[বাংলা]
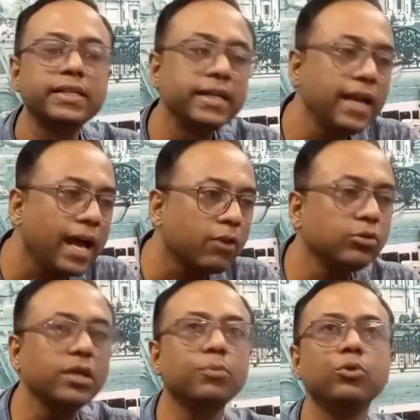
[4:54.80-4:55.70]
সে
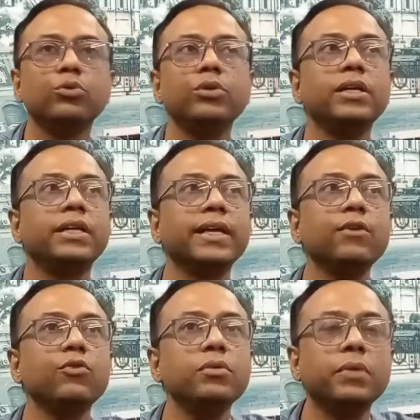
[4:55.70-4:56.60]
আরও তার বন্ধুদের
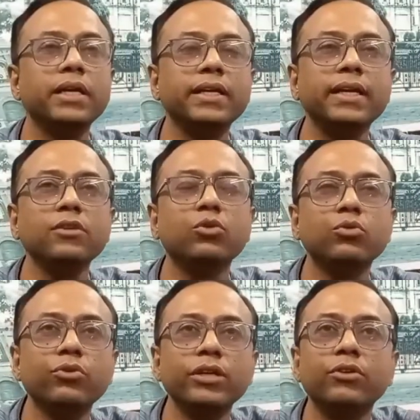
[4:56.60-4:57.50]
ডেকে ওই মেয়েটিকে
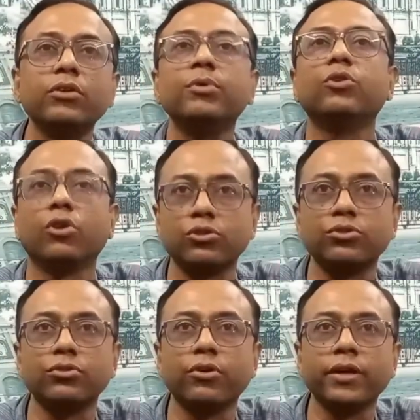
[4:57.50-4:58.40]
যৌন নিগ্রহ এবং
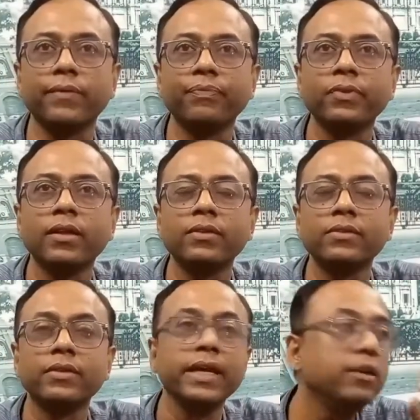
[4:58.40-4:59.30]
ধর্ষণ করে
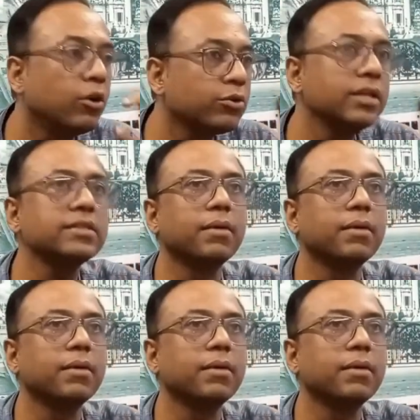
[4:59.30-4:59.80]
এই ঘটনা